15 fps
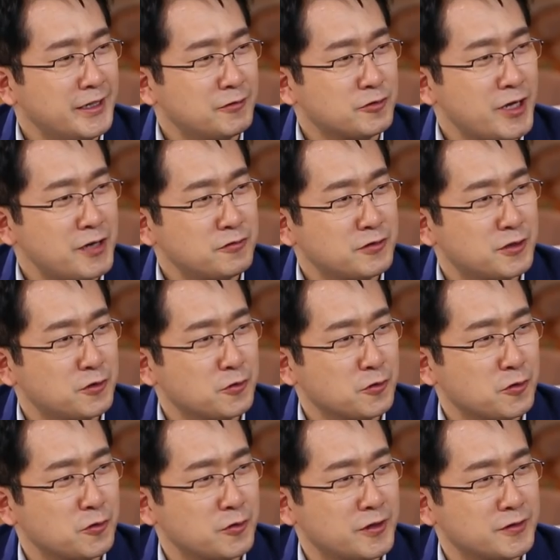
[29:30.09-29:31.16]
우리 한국
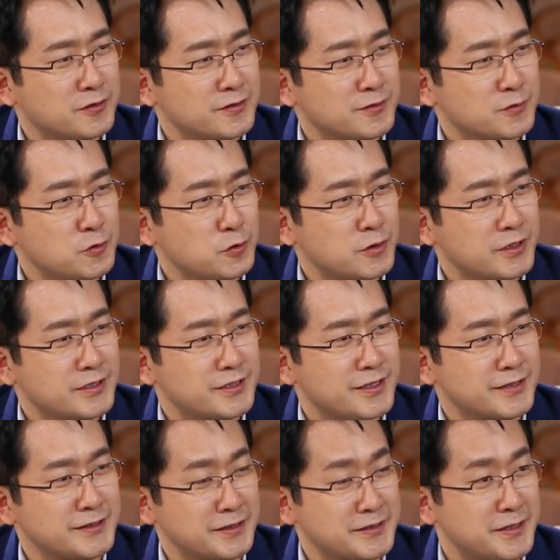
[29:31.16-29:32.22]
기독교의 어떤 초대
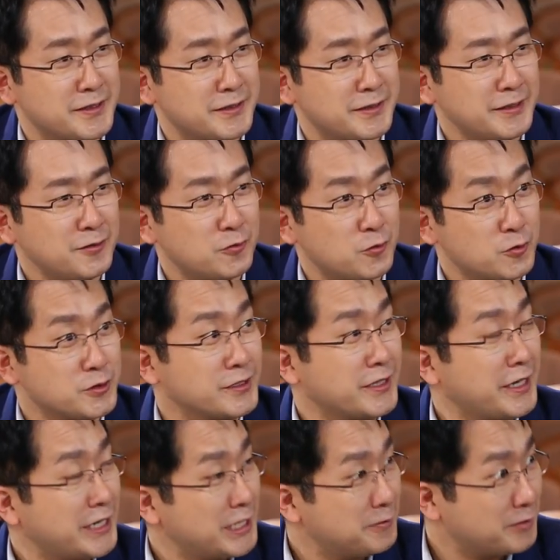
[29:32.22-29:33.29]
신앙 자체가
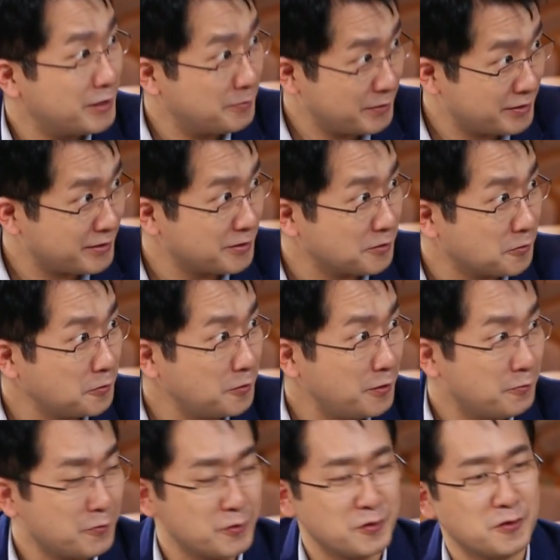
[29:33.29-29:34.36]
오직 하나님께 매달리고
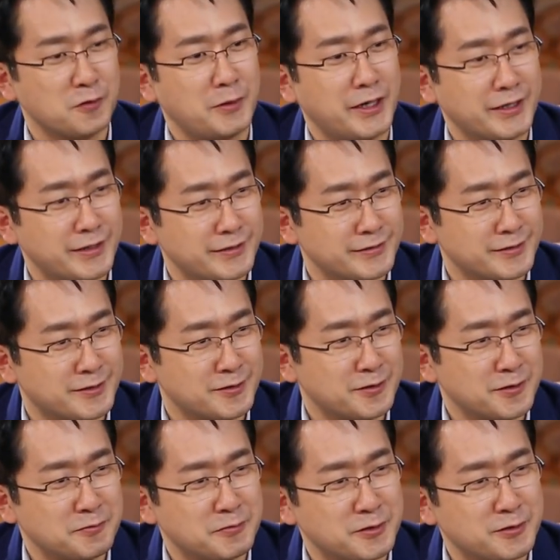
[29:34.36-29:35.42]
그렇죠. 모든 걸 맡기는
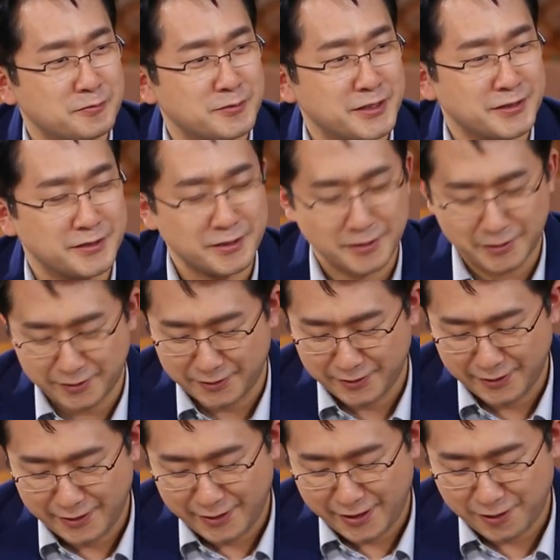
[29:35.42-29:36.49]
그런 믿음 자체가
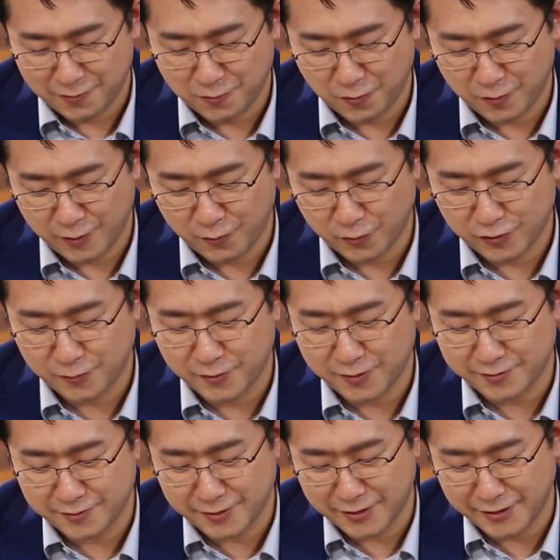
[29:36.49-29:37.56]
한국 교회의
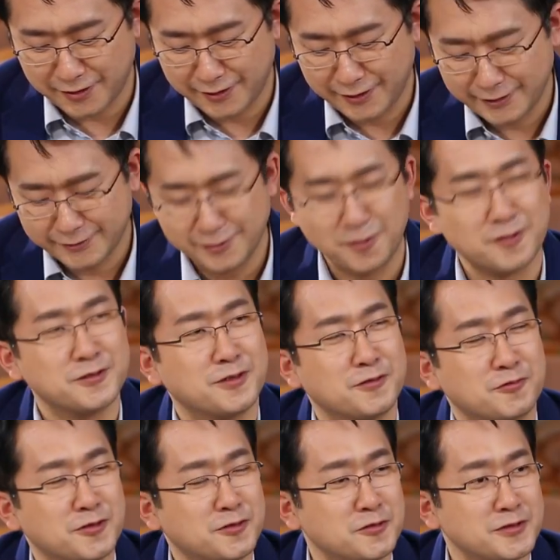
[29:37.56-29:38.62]
모습이었는데 그 영상을
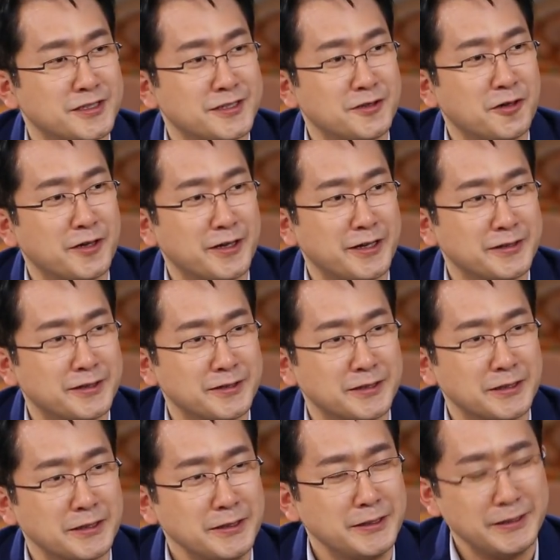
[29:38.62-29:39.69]
우리도 이제 이어가야 할
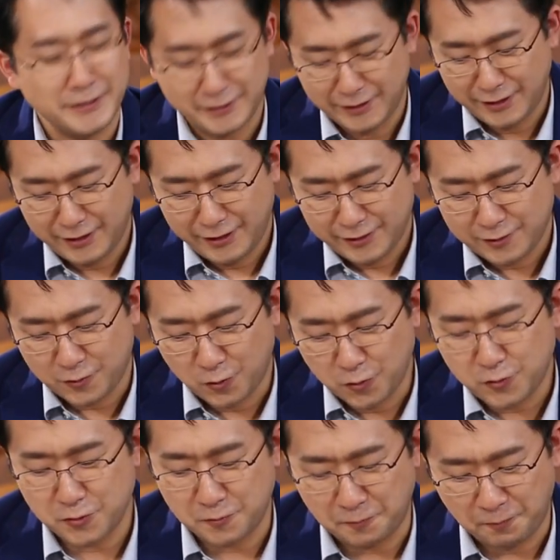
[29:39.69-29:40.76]
텐데
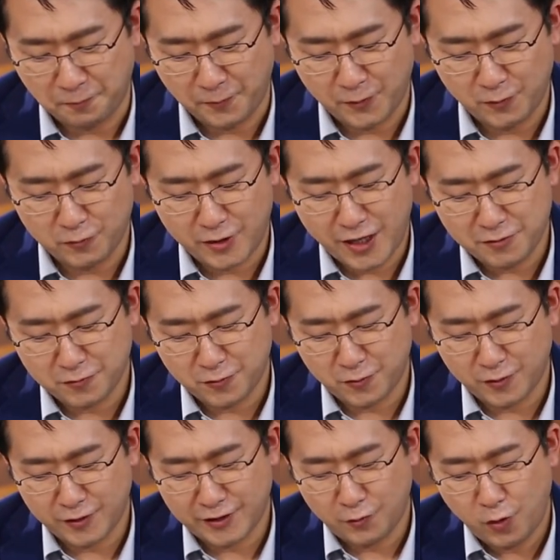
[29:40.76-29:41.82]
요즘 또 우리 한국
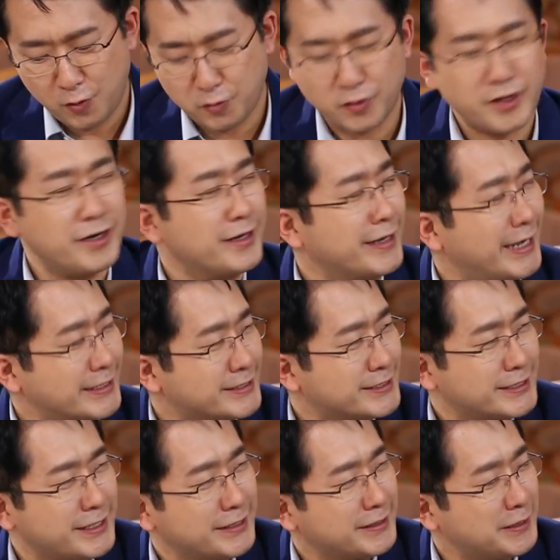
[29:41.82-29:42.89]
교회가 회복해야 할
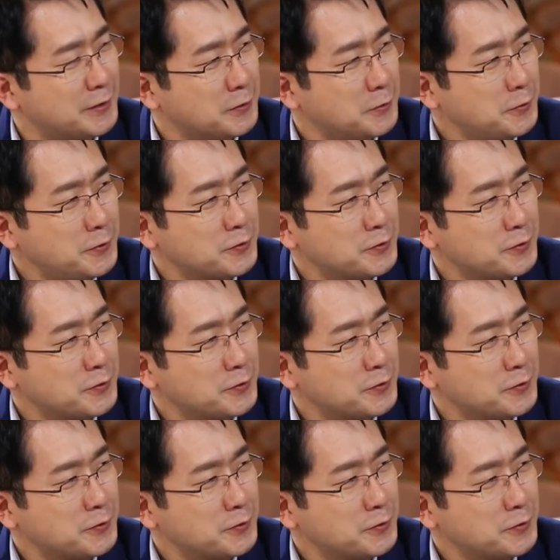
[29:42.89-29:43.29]
가치랄까요?